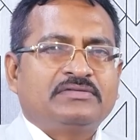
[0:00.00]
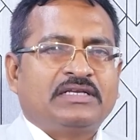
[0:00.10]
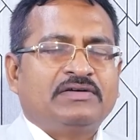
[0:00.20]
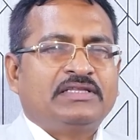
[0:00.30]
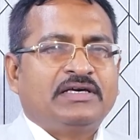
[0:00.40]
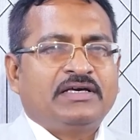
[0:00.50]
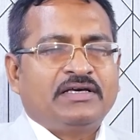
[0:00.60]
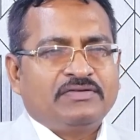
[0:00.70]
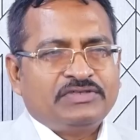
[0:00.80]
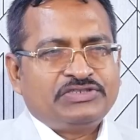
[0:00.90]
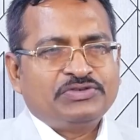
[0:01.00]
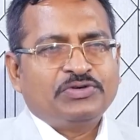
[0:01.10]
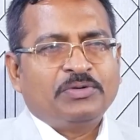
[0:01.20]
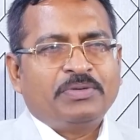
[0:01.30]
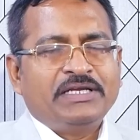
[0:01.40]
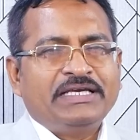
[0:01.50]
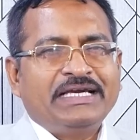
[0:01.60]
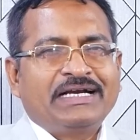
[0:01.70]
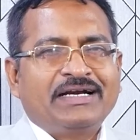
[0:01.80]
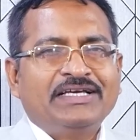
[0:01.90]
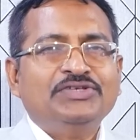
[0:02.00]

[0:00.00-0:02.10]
తర్వాత విష్ణువు గొప్ప అని ఏకంగా